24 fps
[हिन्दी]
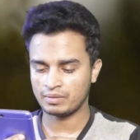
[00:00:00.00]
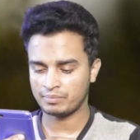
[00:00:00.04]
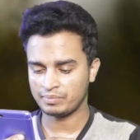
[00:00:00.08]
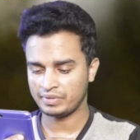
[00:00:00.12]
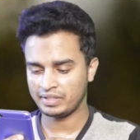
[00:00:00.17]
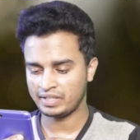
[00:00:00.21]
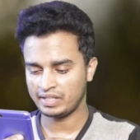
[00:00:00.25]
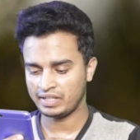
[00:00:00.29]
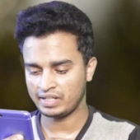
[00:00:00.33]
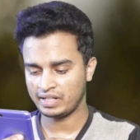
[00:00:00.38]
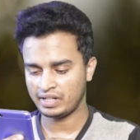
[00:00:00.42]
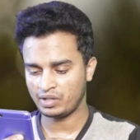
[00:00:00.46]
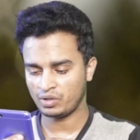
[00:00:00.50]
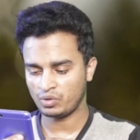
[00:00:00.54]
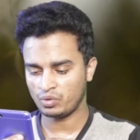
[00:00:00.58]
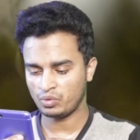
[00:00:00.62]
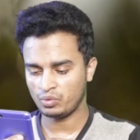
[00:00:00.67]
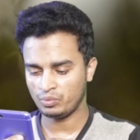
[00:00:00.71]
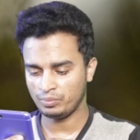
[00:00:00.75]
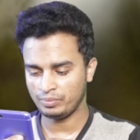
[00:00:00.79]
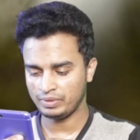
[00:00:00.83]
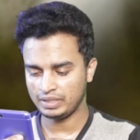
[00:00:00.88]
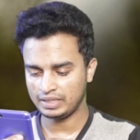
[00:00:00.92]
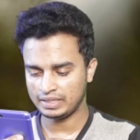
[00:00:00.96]
कम देखने
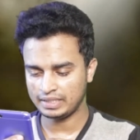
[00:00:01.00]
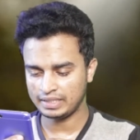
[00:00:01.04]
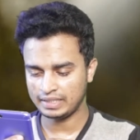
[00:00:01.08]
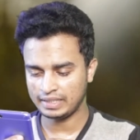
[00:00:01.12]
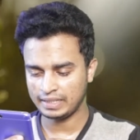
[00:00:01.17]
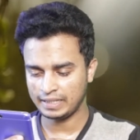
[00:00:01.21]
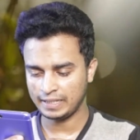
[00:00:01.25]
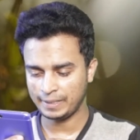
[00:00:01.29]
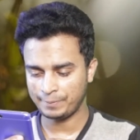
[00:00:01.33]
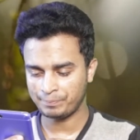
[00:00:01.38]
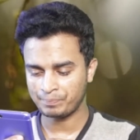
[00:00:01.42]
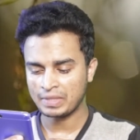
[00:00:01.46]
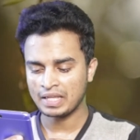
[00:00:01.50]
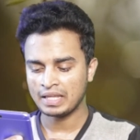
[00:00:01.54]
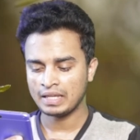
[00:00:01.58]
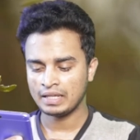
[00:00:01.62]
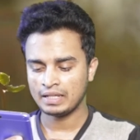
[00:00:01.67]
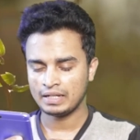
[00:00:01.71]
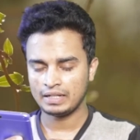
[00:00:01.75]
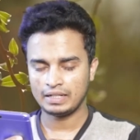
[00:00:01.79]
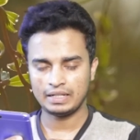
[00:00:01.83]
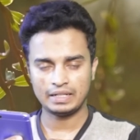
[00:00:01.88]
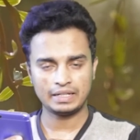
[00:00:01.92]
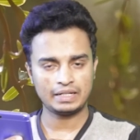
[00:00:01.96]
को मिलती है
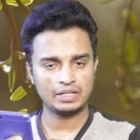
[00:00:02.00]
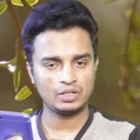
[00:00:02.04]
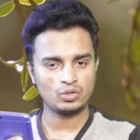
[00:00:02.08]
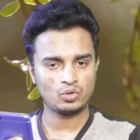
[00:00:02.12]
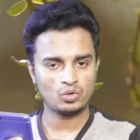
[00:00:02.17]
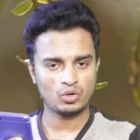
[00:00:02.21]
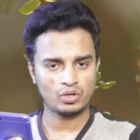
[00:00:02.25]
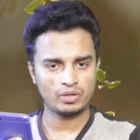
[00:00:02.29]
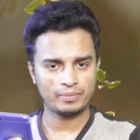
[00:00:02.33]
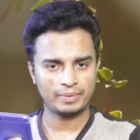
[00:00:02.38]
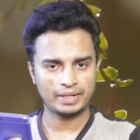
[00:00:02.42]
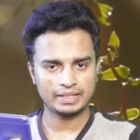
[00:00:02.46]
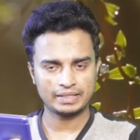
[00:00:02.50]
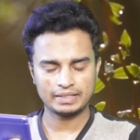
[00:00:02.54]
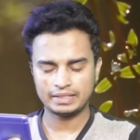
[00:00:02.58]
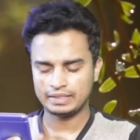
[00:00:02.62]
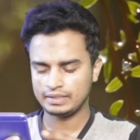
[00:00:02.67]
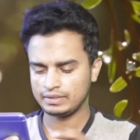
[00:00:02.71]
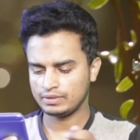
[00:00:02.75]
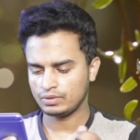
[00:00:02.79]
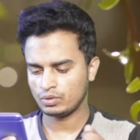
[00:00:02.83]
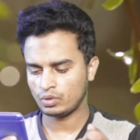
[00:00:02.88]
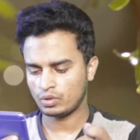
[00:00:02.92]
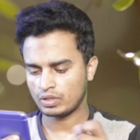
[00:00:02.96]
लेकिन कोई बात
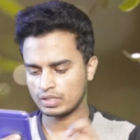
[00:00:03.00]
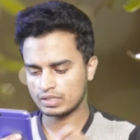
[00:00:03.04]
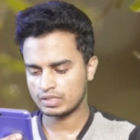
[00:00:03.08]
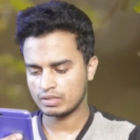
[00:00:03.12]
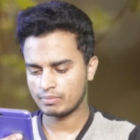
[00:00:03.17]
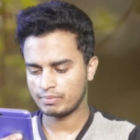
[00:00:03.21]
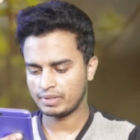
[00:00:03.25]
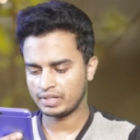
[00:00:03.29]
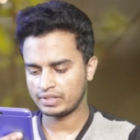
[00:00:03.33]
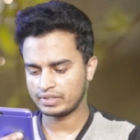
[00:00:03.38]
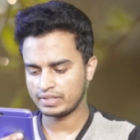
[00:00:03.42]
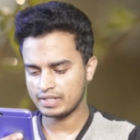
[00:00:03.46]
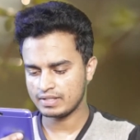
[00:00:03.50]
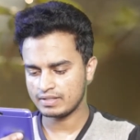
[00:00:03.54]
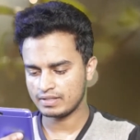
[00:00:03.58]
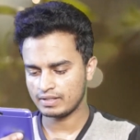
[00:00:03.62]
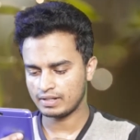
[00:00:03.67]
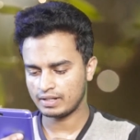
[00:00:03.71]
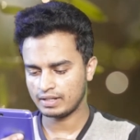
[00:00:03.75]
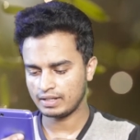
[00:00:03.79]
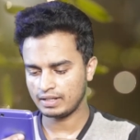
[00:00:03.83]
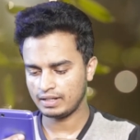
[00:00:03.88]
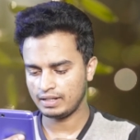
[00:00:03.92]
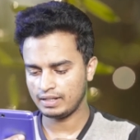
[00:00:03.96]
नहीं थोड़ा सा
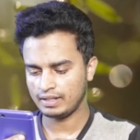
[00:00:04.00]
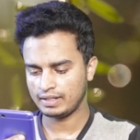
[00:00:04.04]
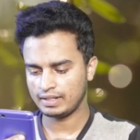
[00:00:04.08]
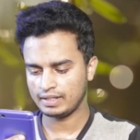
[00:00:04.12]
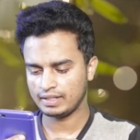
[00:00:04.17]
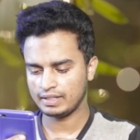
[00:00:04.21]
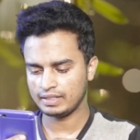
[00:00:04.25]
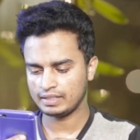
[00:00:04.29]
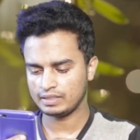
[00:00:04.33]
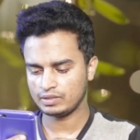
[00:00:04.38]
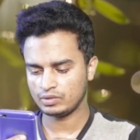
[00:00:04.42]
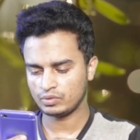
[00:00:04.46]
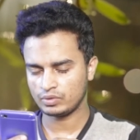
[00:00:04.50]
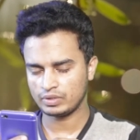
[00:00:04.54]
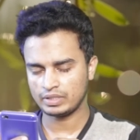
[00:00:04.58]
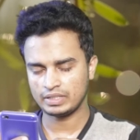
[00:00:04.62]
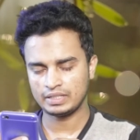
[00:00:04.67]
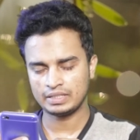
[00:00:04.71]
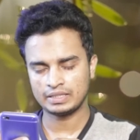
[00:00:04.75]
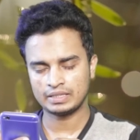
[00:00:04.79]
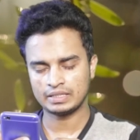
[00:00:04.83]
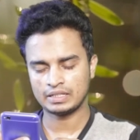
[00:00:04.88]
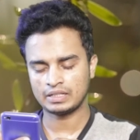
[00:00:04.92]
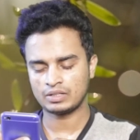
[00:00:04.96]
पेशेंस रख लेंगे
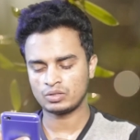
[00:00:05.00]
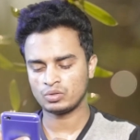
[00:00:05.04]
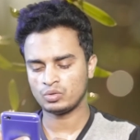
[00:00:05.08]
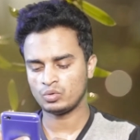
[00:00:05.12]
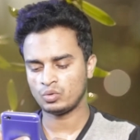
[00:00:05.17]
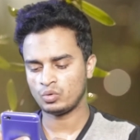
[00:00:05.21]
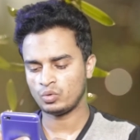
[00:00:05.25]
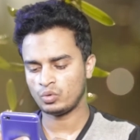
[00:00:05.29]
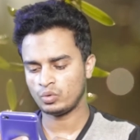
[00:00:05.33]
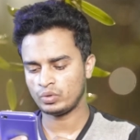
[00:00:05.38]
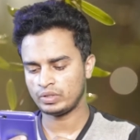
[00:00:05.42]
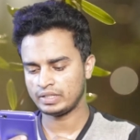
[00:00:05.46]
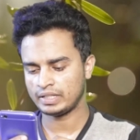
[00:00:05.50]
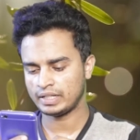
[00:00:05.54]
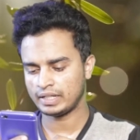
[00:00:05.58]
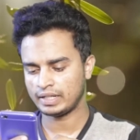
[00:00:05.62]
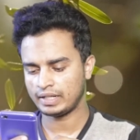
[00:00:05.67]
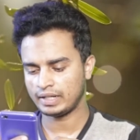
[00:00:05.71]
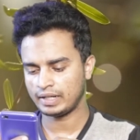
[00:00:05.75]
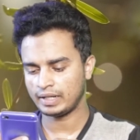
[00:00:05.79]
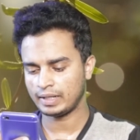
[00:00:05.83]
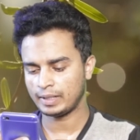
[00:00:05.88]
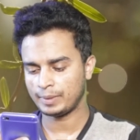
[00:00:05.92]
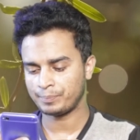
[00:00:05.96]
क्योंकि इतना तो हो ही
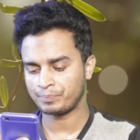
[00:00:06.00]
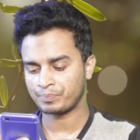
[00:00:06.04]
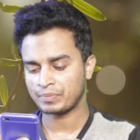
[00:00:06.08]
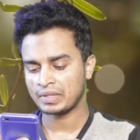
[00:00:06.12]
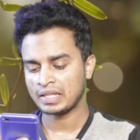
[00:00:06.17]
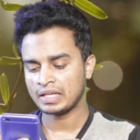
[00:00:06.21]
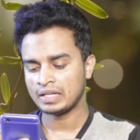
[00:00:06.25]
जाएगा